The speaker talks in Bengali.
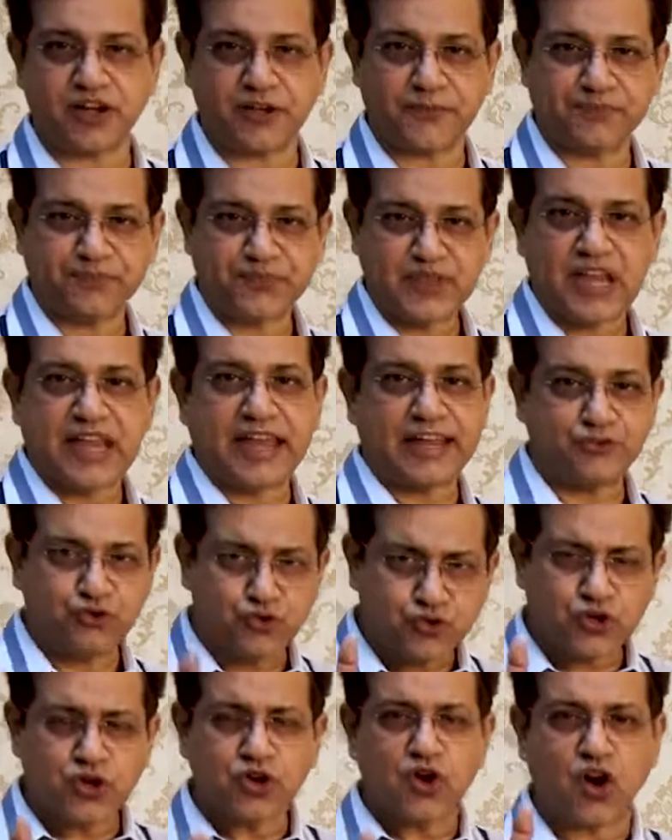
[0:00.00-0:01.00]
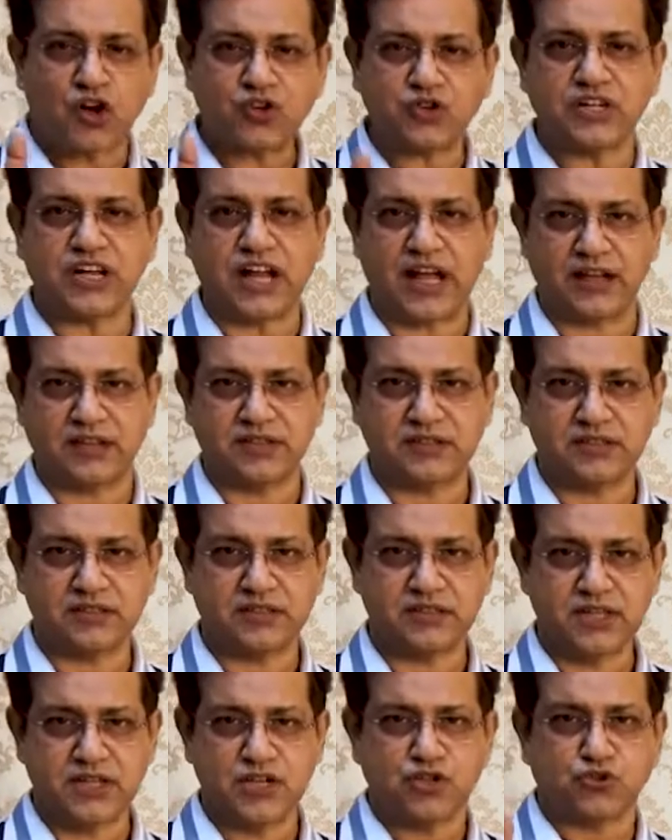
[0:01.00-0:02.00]
হয় এই দুটো ঘটনা
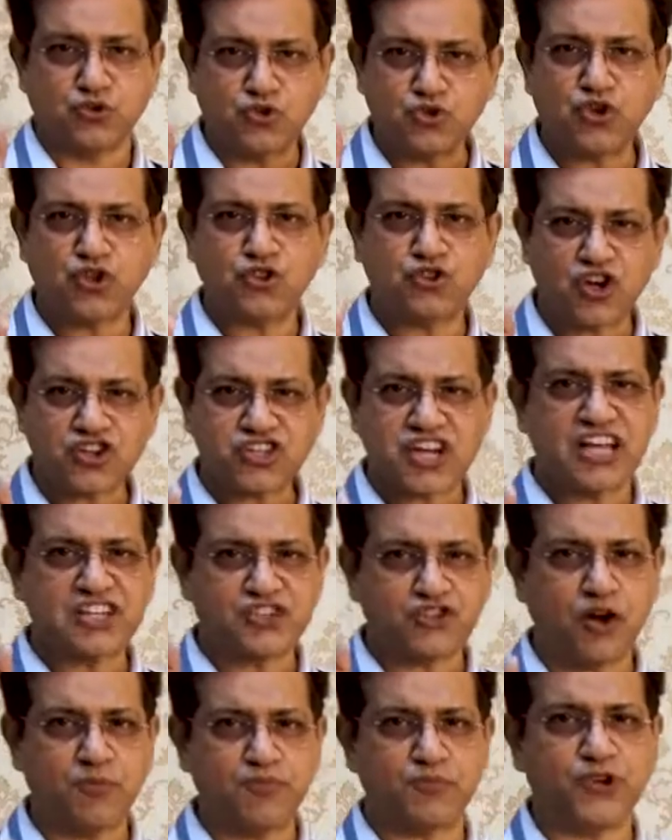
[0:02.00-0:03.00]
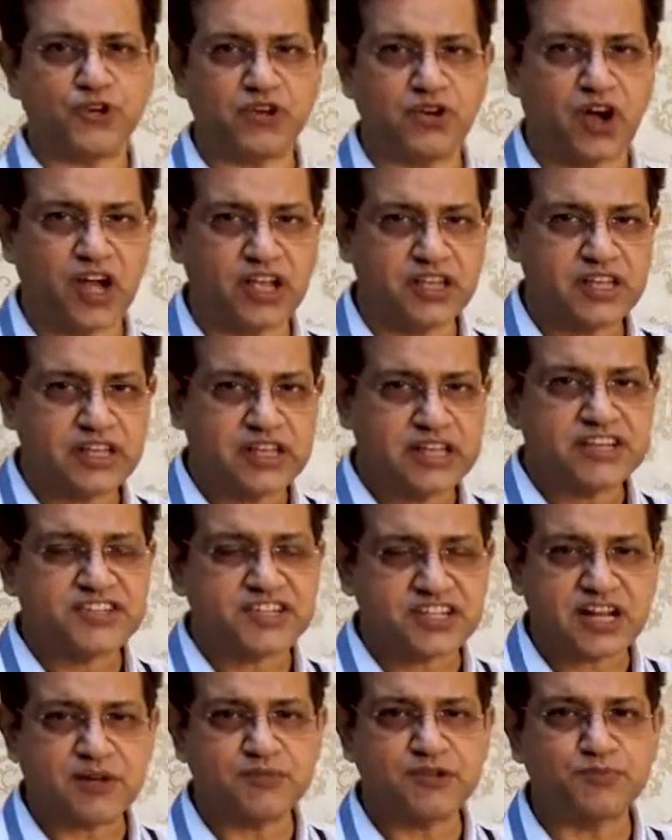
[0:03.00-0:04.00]
দুটো দশায় সম্পন্ন হয়
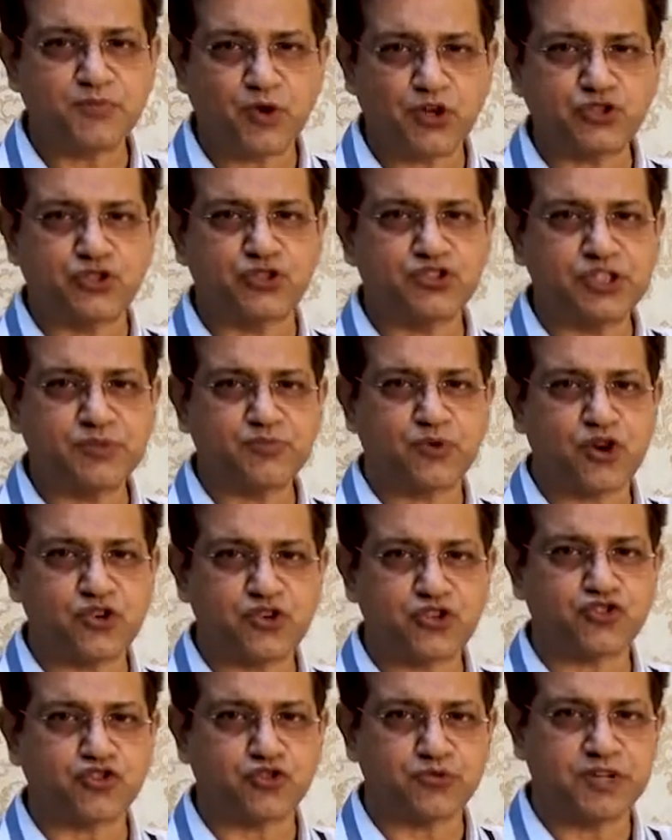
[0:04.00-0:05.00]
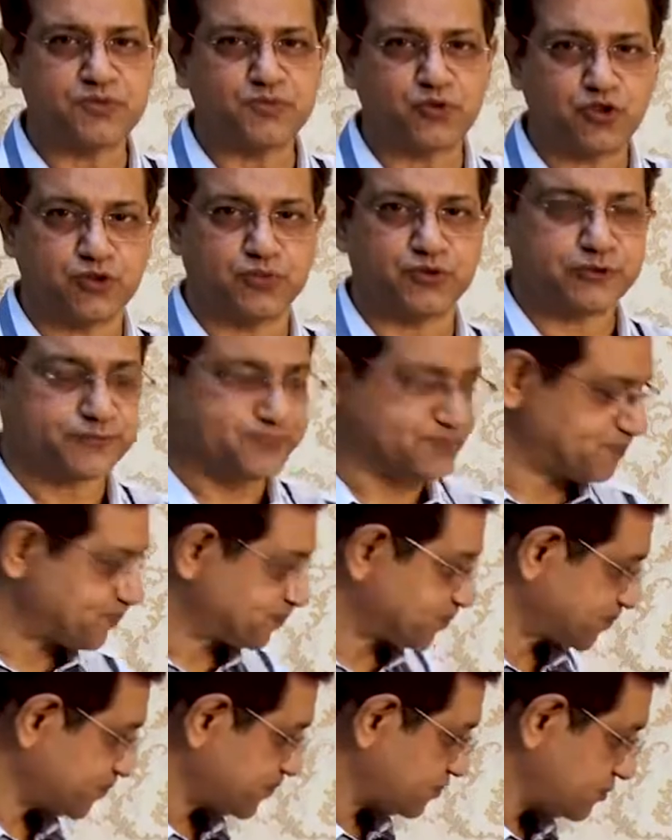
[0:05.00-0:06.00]
সেটা আমি পদ্ধতি পড়ানোর সময় বলবো
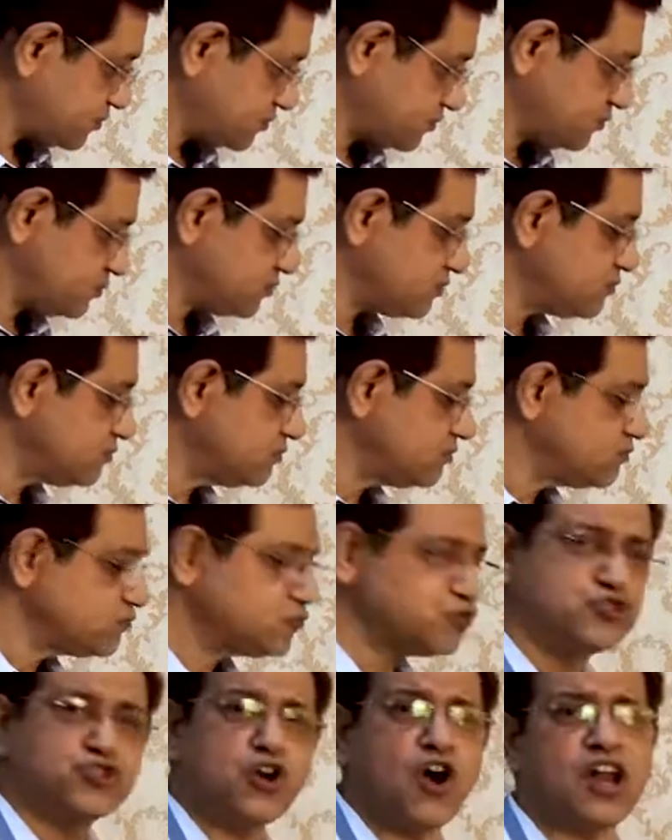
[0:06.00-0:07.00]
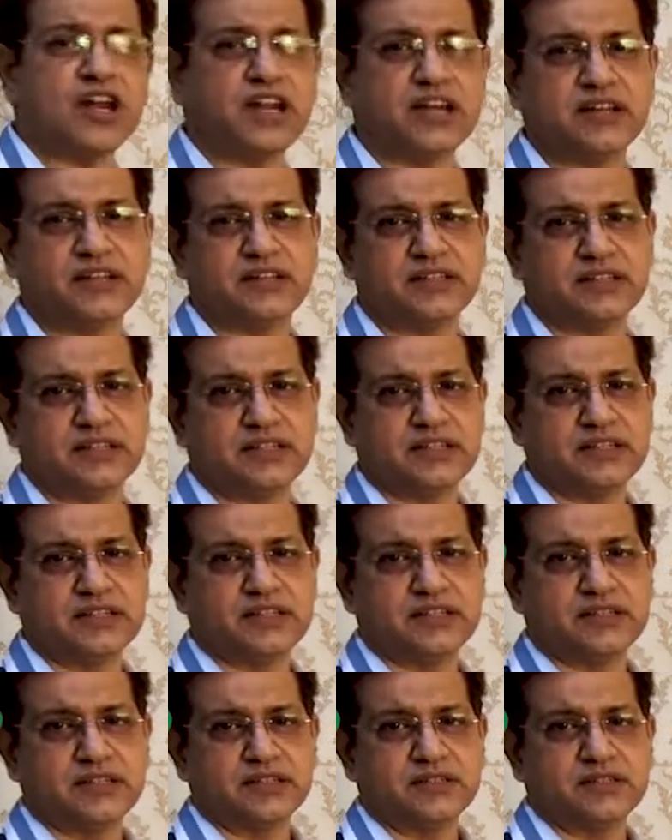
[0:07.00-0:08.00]
জল
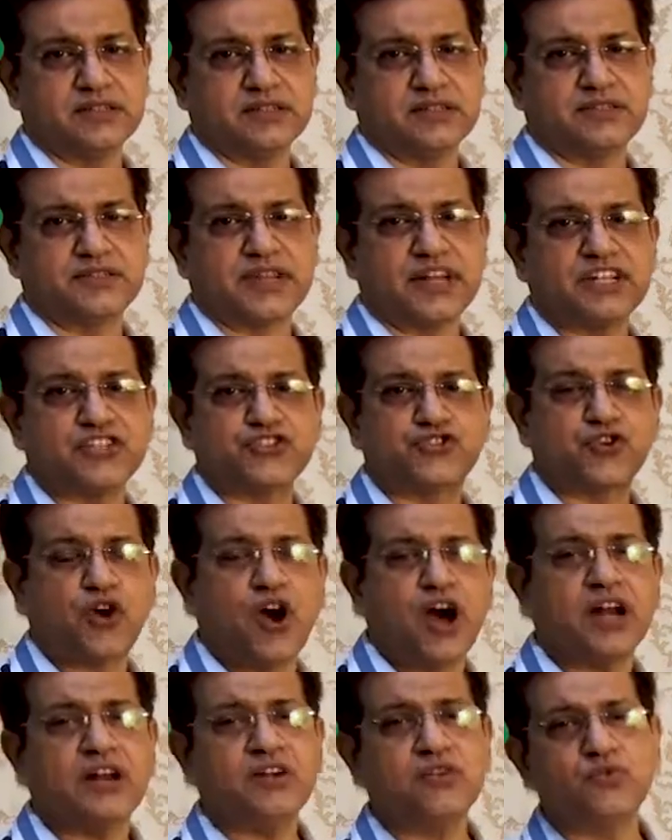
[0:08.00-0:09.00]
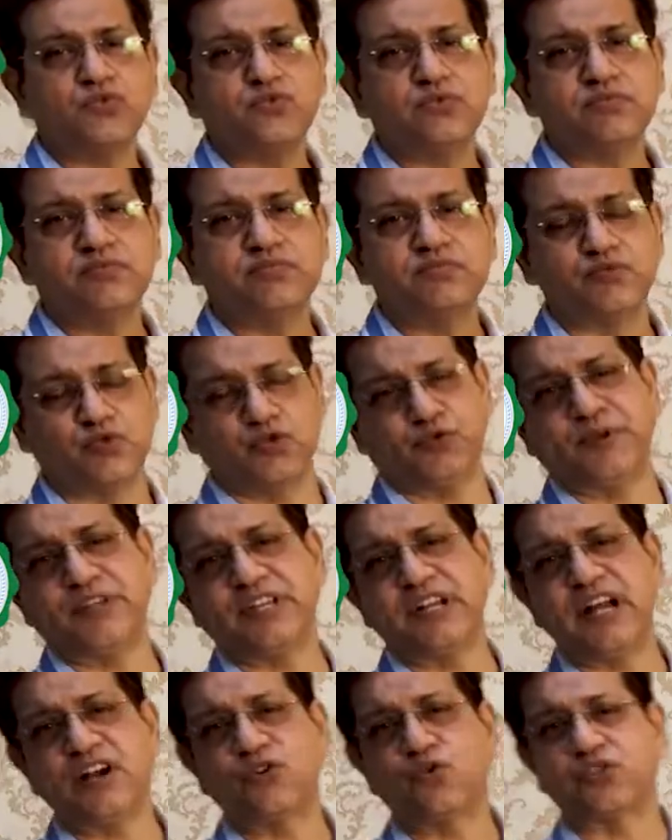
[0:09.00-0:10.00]
তাহলে জল
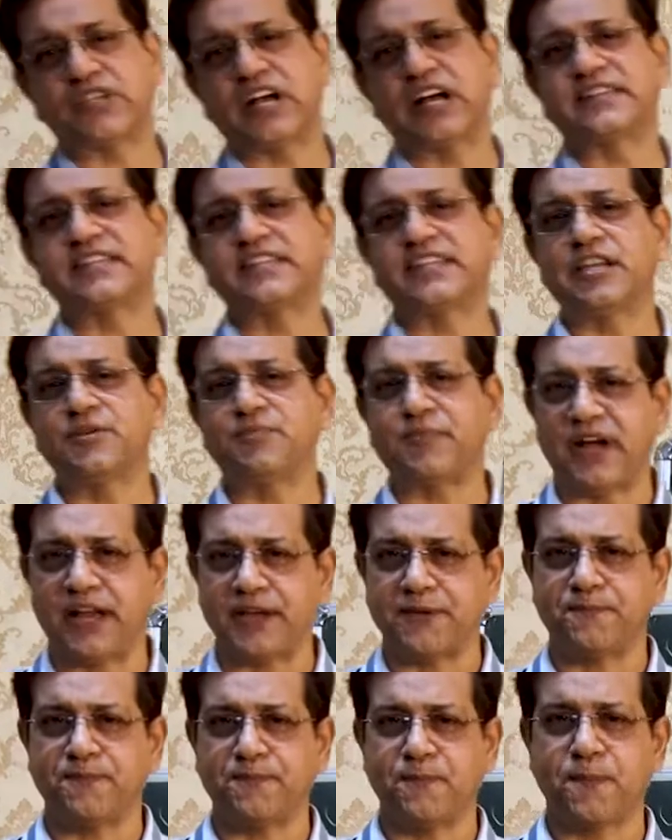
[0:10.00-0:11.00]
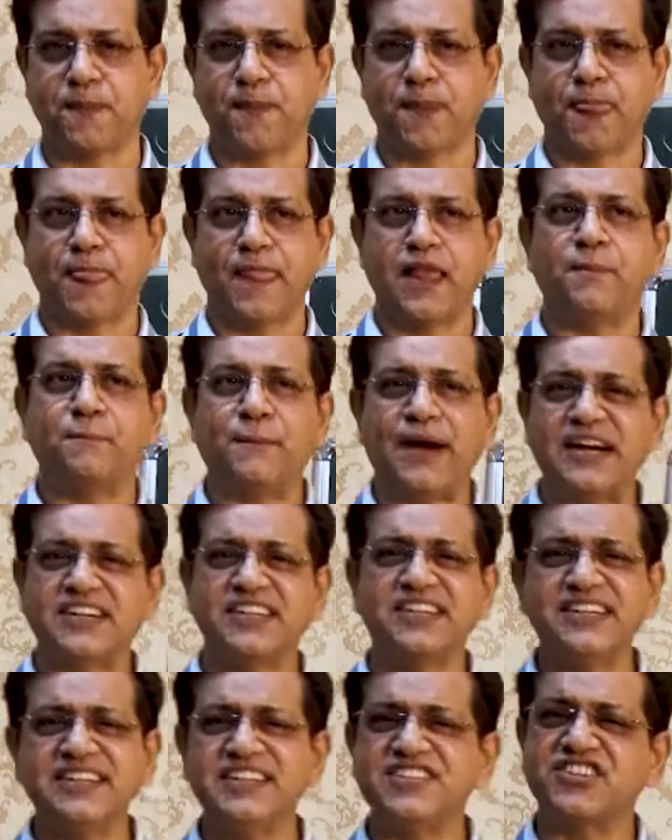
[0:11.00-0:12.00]
উদ্ভিদেরা কোথা থেকে পায়
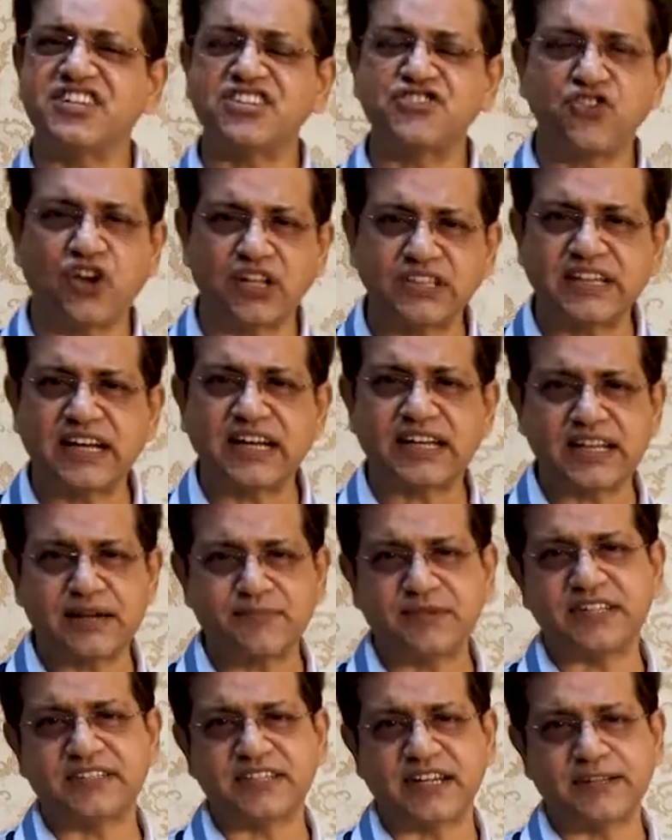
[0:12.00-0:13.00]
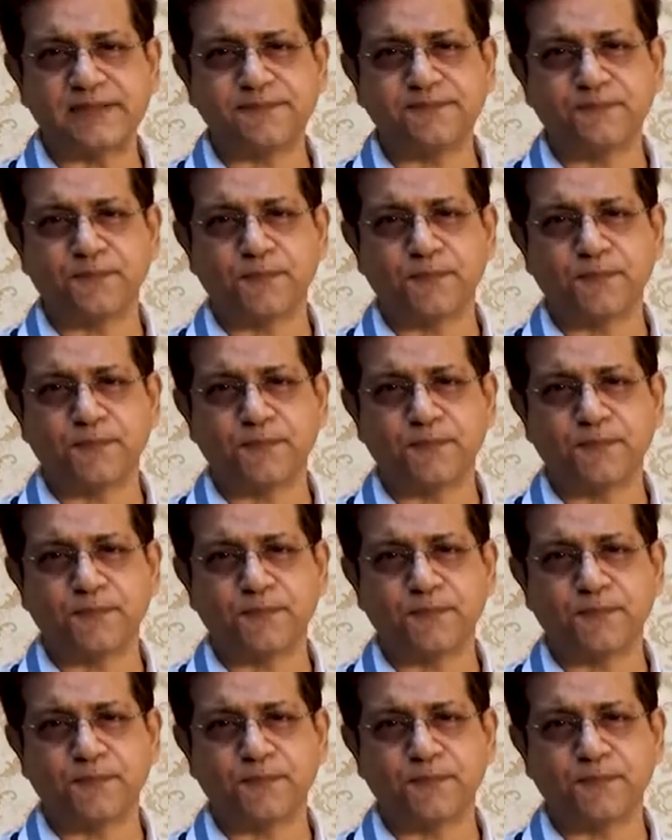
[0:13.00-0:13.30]
মাটির নিচে জল থাকে আমরা জানি